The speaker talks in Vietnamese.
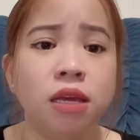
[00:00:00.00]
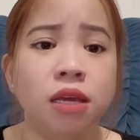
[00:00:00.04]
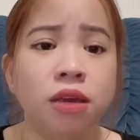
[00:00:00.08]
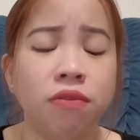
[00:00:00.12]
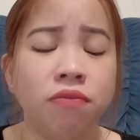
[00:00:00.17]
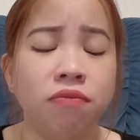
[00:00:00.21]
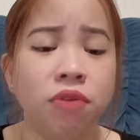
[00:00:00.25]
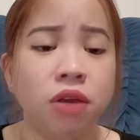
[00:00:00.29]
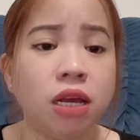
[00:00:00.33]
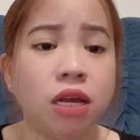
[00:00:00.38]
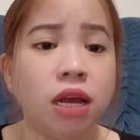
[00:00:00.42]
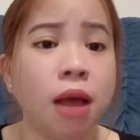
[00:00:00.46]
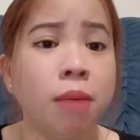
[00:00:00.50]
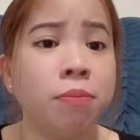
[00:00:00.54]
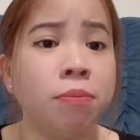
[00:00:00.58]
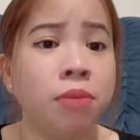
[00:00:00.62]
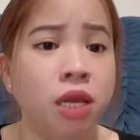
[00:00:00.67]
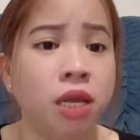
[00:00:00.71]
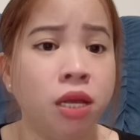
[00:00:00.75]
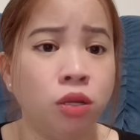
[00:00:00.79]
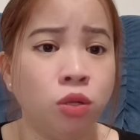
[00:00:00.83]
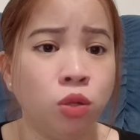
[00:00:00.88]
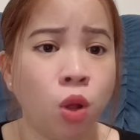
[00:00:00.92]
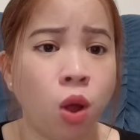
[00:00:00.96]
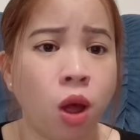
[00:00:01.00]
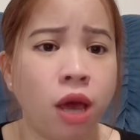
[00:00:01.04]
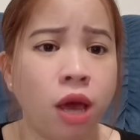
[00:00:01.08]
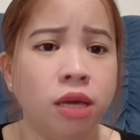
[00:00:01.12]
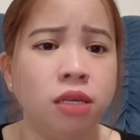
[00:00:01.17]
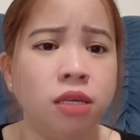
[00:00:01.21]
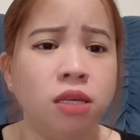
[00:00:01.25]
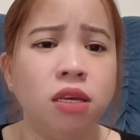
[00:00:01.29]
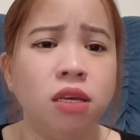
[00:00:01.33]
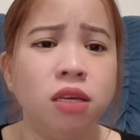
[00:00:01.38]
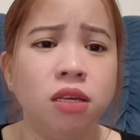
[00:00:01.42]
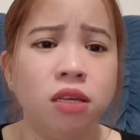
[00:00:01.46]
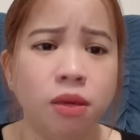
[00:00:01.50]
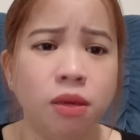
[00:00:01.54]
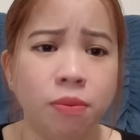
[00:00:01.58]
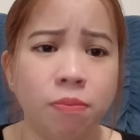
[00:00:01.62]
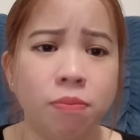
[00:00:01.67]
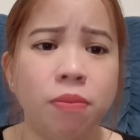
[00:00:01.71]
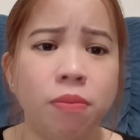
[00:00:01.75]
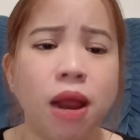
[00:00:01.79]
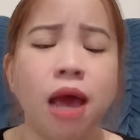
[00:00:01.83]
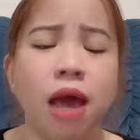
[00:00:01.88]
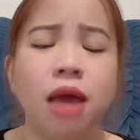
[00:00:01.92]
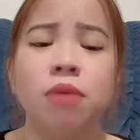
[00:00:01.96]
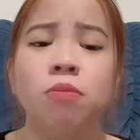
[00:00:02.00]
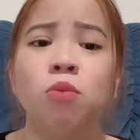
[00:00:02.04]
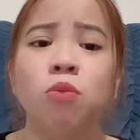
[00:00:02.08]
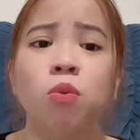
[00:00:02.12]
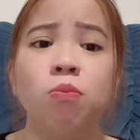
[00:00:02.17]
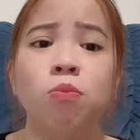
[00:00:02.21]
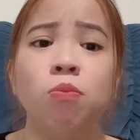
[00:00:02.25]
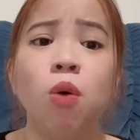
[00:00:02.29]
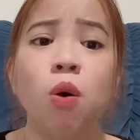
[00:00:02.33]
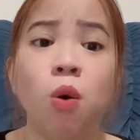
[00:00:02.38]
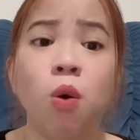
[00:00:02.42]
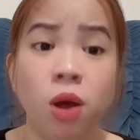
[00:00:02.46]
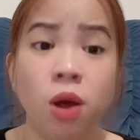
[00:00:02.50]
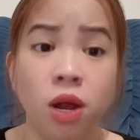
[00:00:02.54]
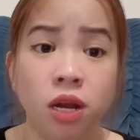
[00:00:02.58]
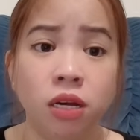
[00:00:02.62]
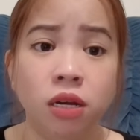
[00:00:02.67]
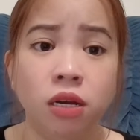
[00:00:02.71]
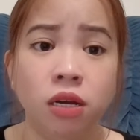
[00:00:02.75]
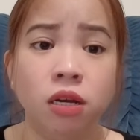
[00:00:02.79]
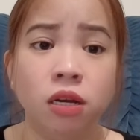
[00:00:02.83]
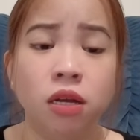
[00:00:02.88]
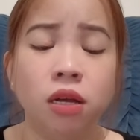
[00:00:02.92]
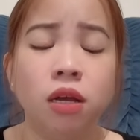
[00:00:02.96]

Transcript: chị phải cầm điện thoại chị chụp lại một mô hình